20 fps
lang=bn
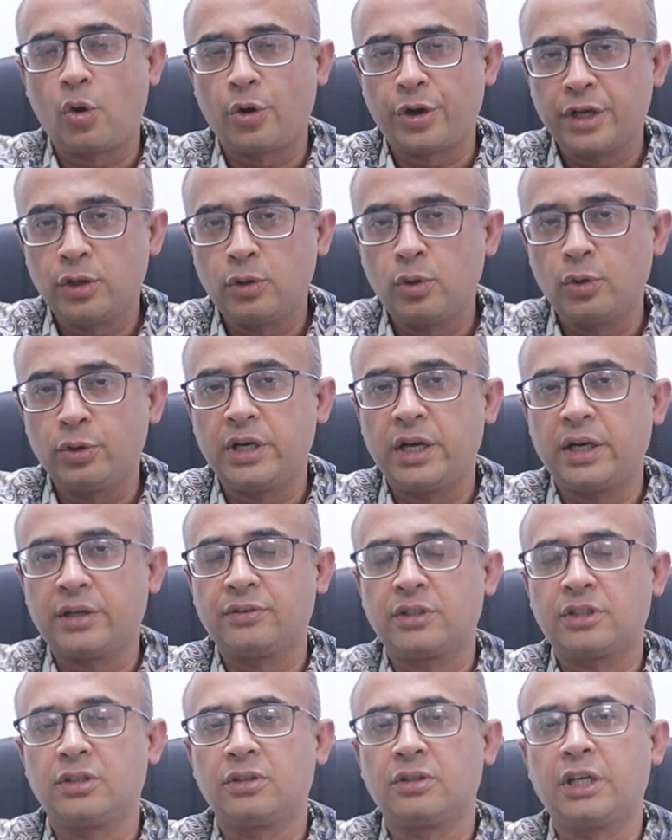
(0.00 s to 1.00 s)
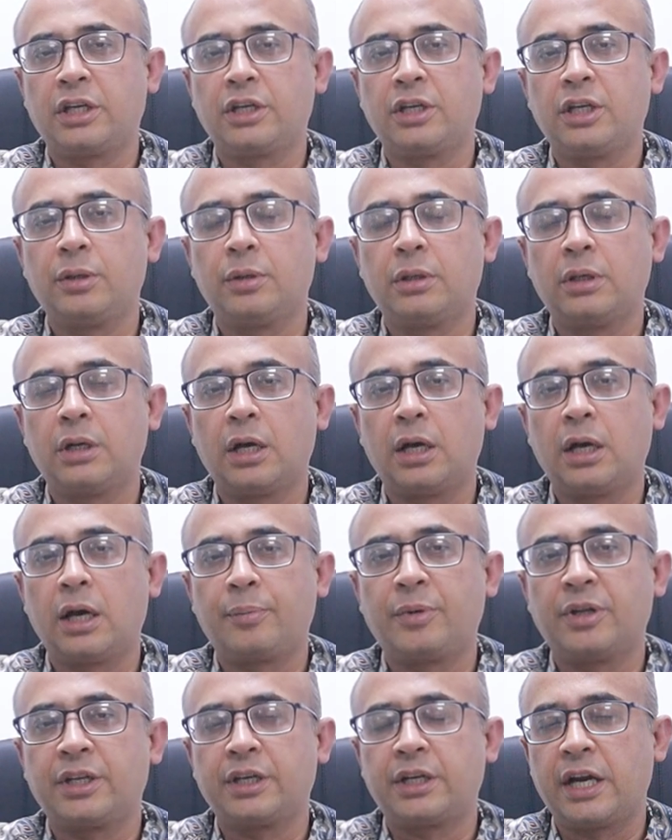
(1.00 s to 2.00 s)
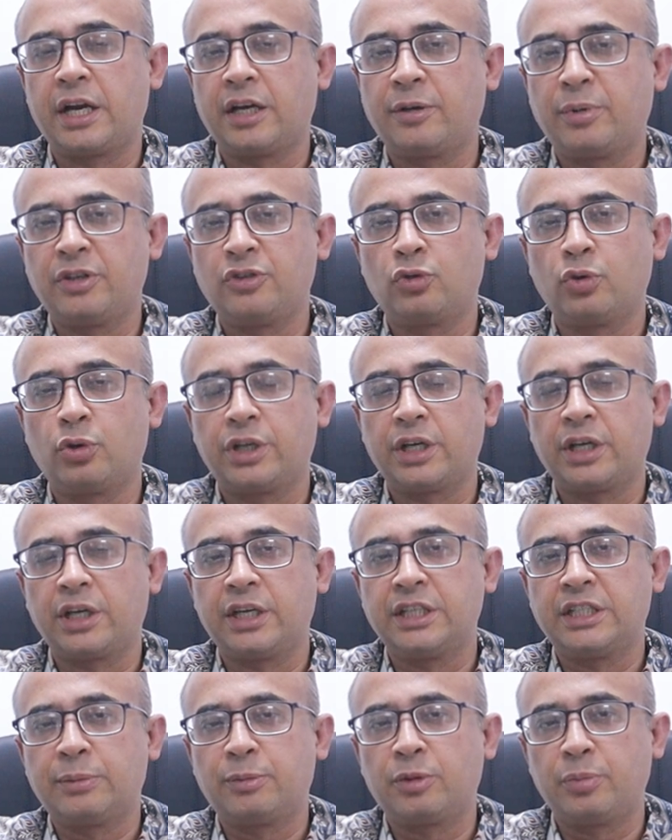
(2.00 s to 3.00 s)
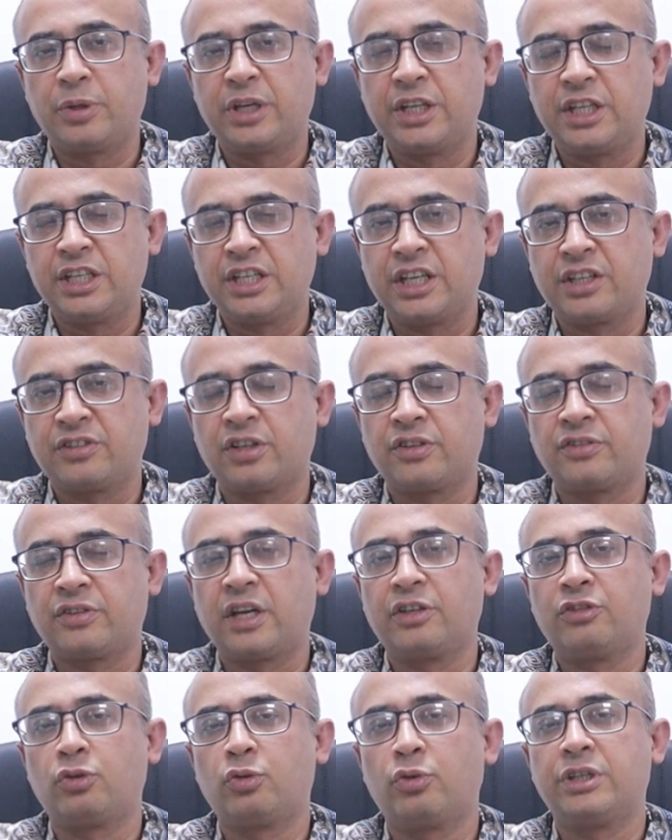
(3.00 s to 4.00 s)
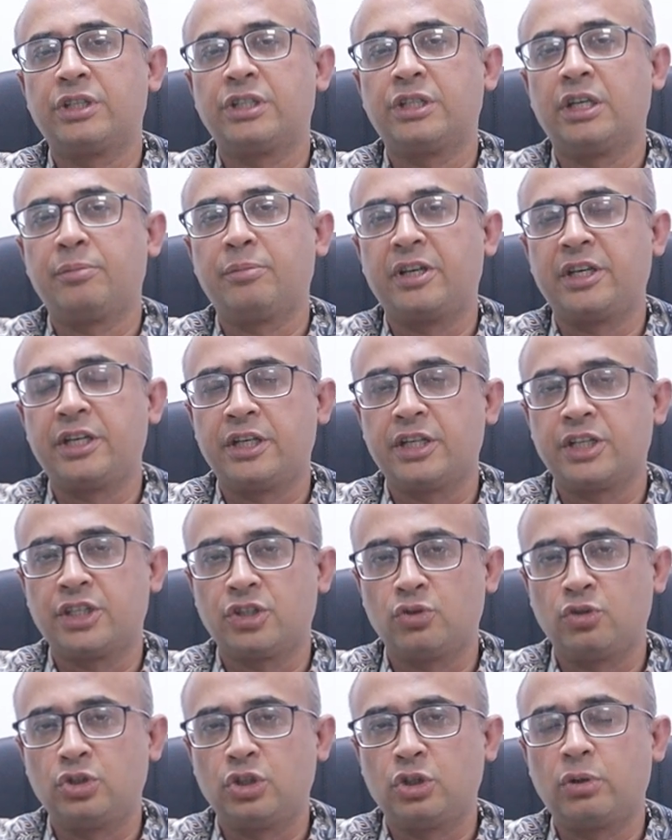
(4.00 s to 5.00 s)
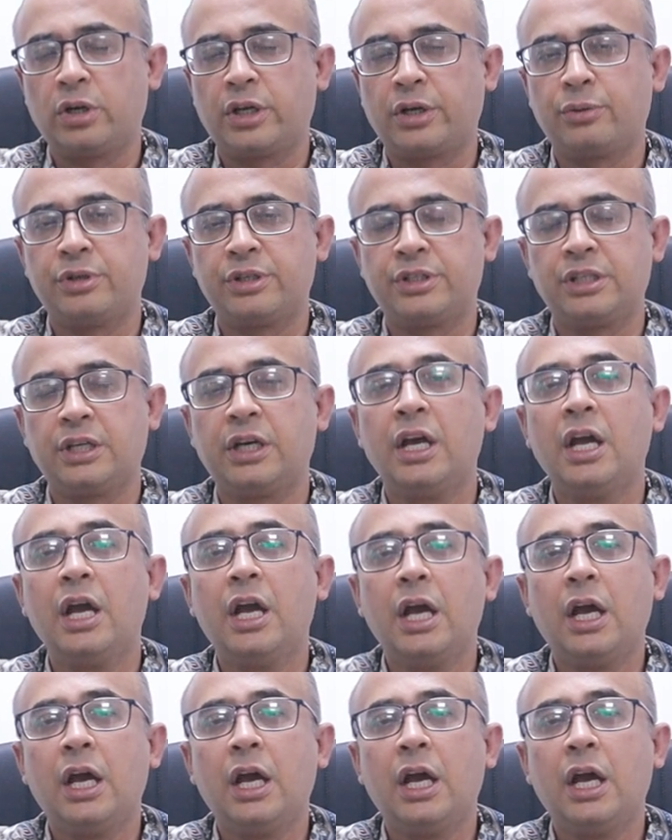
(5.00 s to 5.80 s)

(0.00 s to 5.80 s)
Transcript: অনেকগুলো রিল্যাক্সেশন টেকনিক আপনাদেরকে অ্যাডভাইস করে থাকি যেমন ব্রেদিং এক্সারসাইজ রয়েছে মেডিটেশন ইয়োগা রয়েছে